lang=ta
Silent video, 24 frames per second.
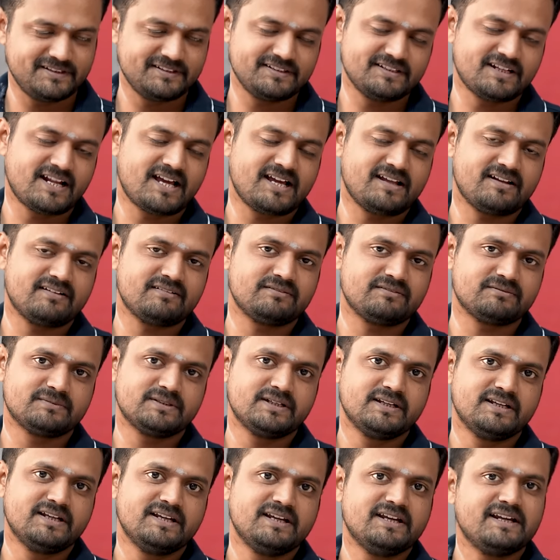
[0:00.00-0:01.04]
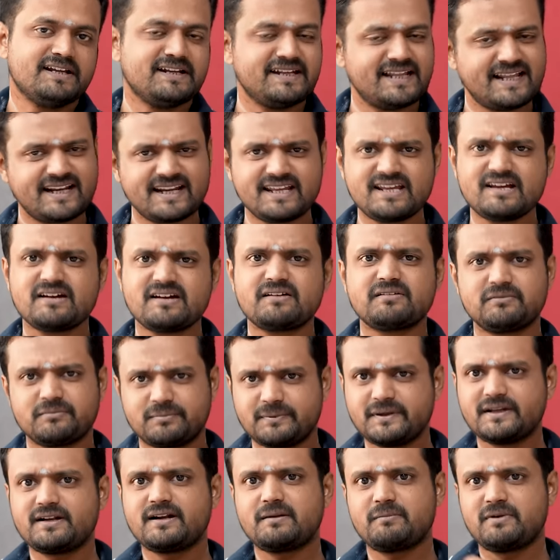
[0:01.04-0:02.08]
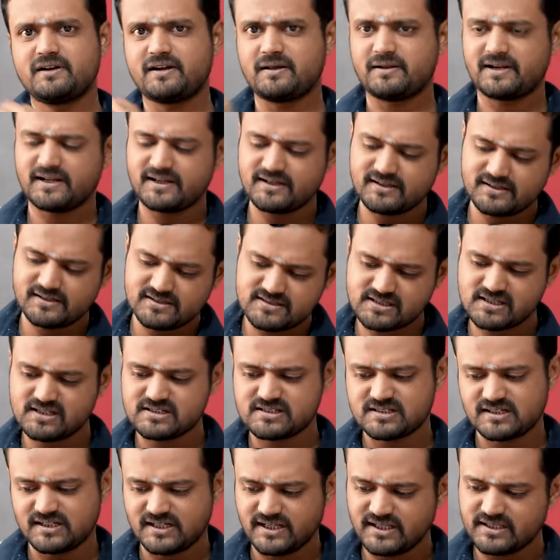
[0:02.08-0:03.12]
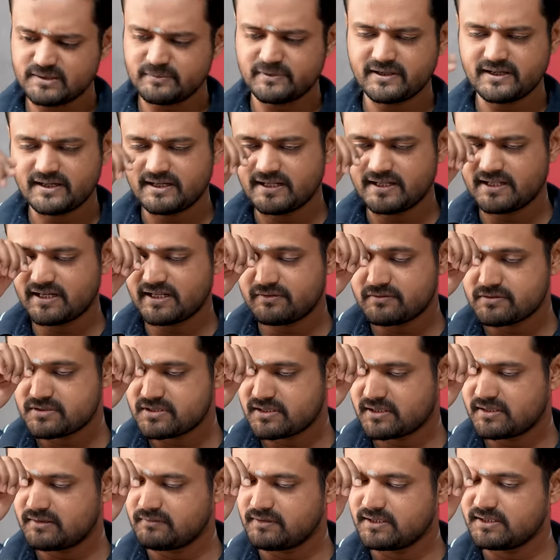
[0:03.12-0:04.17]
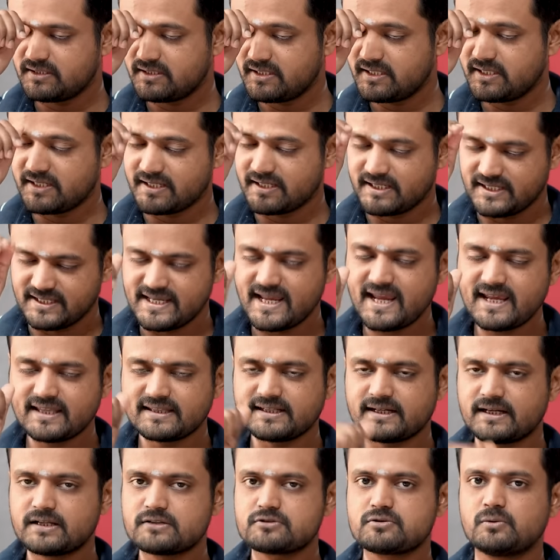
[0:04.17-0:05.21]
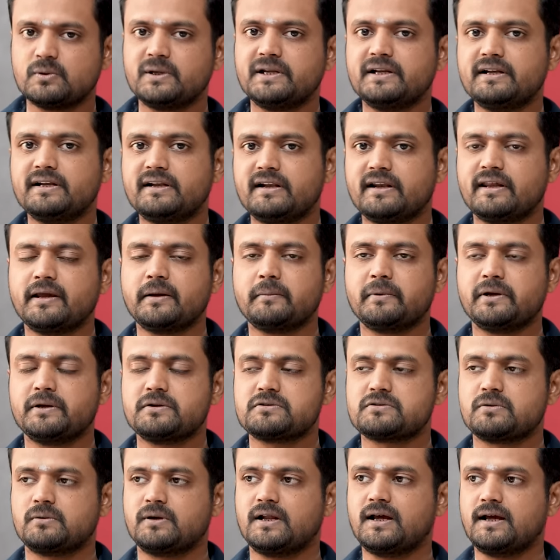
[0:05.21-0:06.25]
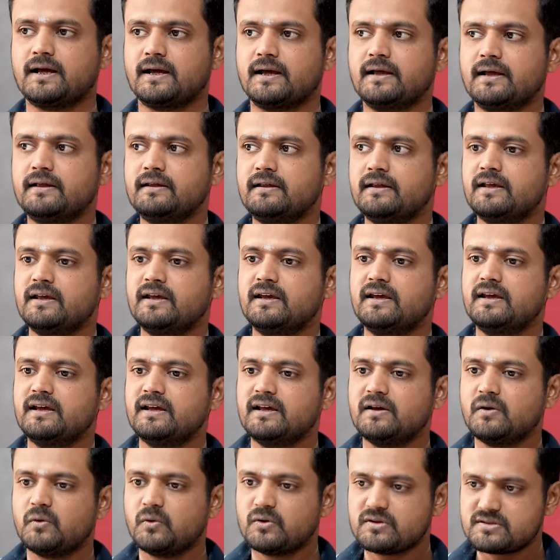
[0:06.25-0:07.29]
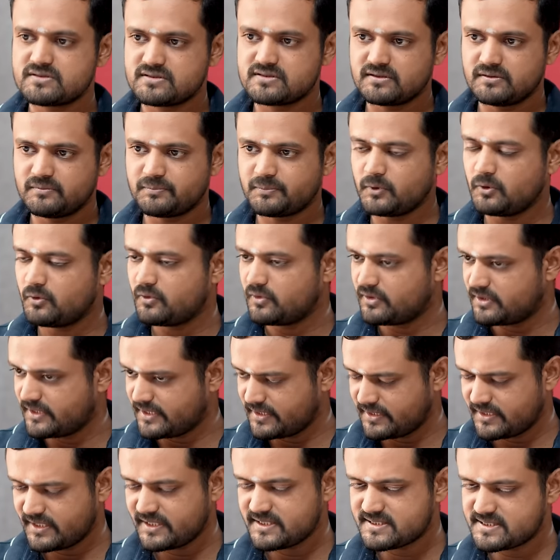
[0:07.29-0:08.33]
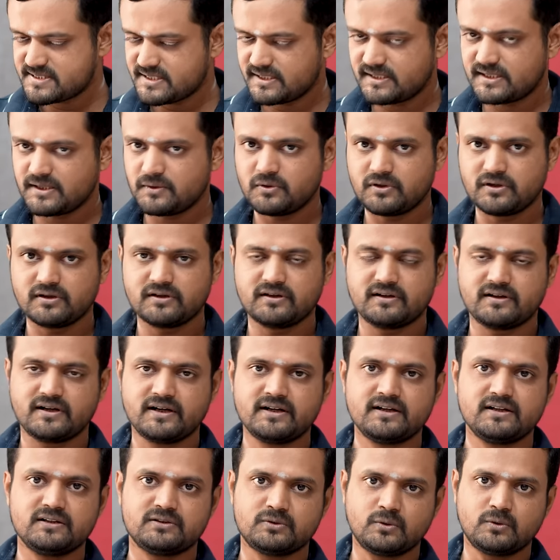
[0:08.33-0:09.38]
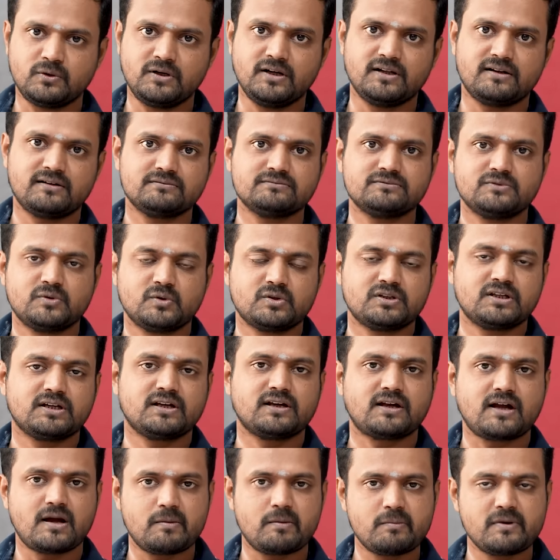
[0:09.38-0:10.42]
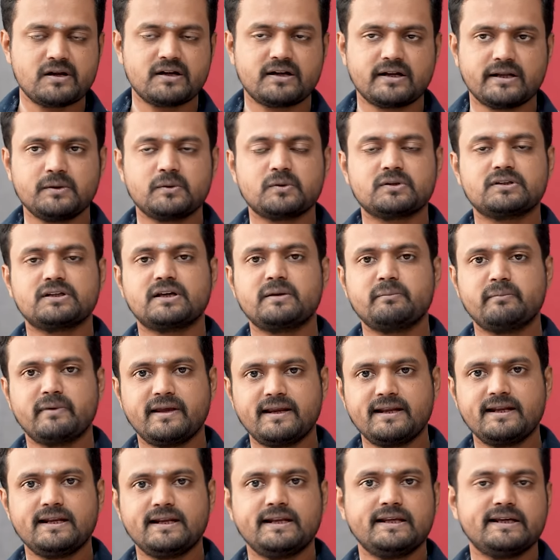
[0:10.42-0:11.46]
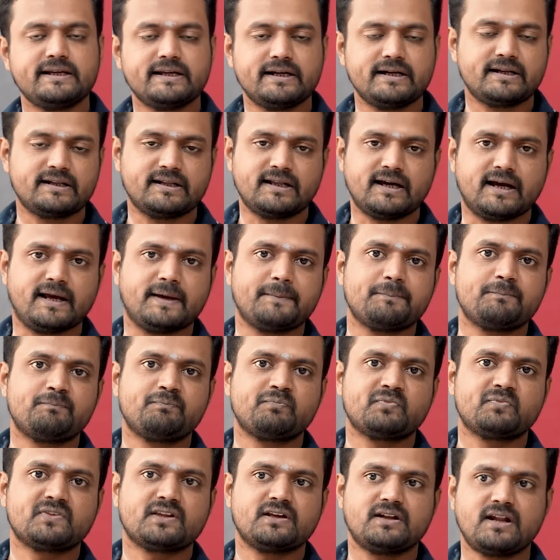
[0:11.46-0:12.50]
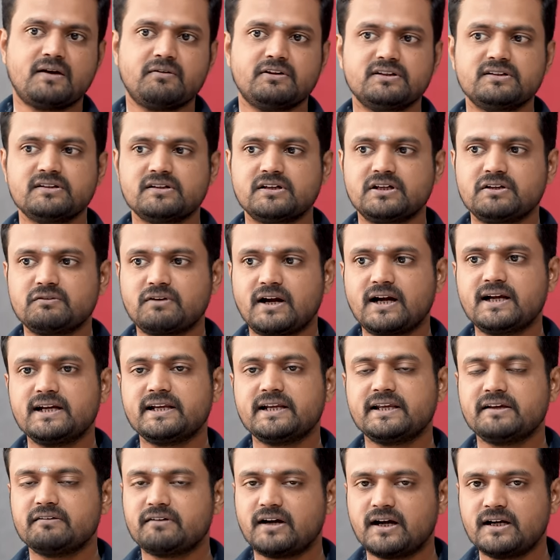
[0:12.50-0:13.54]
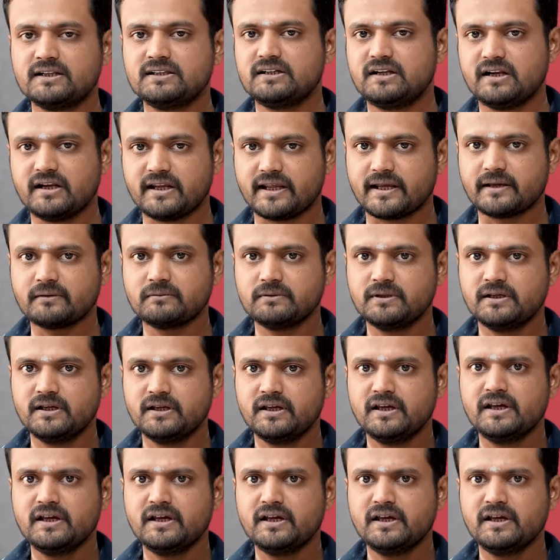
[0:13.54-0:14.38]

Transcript: இது நான் நிறைய பேர் நம்ம நிறைய டிஸ்கஷன்லேயே இந்த மாதிரி நிறைய விஷயங்கள் வந்துகிட்டே இருக்குது ஏன் இதெல்லாம் சொல்லிக்கிட்டு இருக்கேன் அப்படின்னு சொன்னால் ஒரு இப்போது ரீசெண்டாக ஒரு ரெண்டு தோழர் ஒருத்தங்க கமெண்ட்லேயும் ஒருத்தங்க மெயில்லையும் கேட்டிருந்தாங்க நான் வந்து வாழ்க்கையை வாழ்ந்துட்டுருக்கேன்